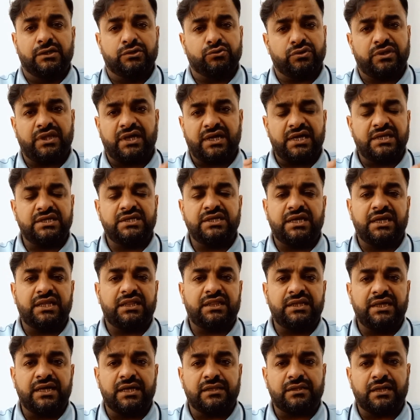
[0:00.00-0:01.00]
तो देखें जी
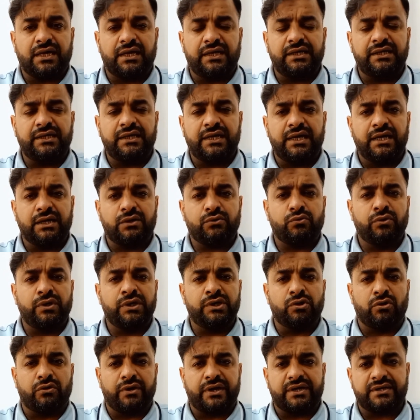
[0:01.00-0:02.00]
कितनी आसानी है
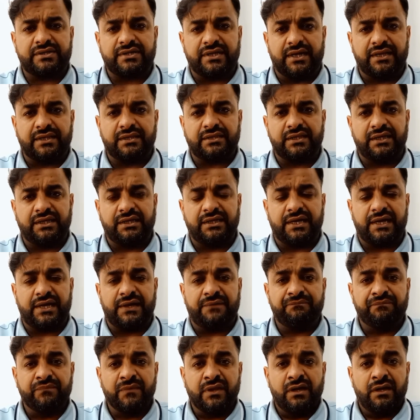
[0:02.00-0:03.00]
कोई रॉकेट साइंस नहीं
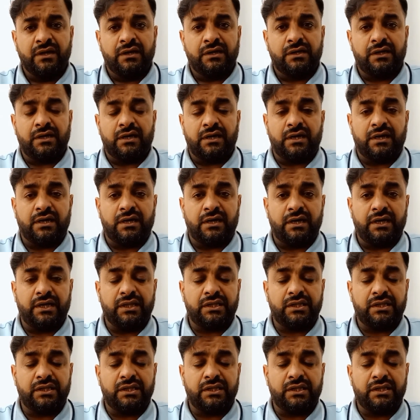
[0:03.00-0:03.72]
है